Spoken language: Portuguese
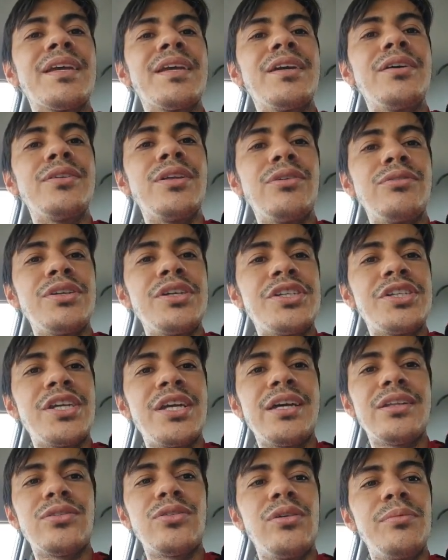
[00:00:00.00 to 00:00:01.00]
Eu não
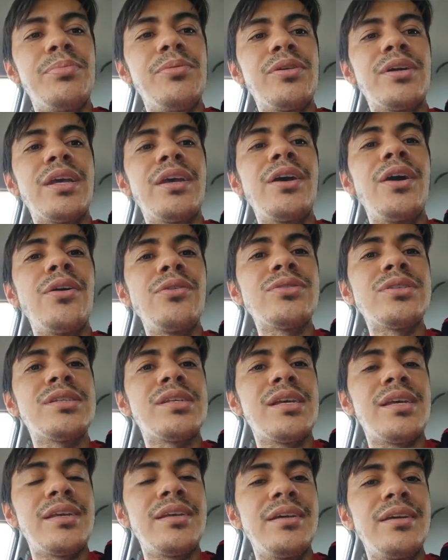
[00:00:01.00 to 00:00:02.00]
deixei a Tom porque eu
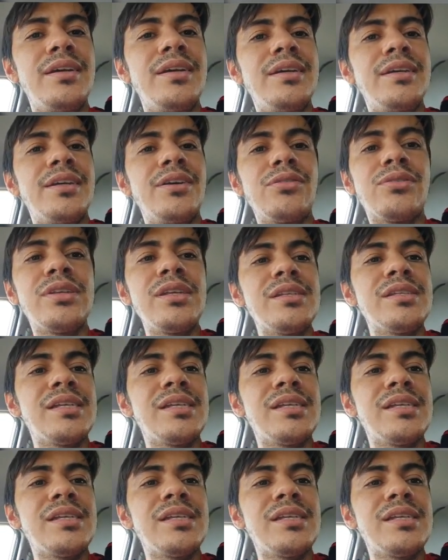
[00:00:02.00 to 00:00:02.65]
sei, eu tinha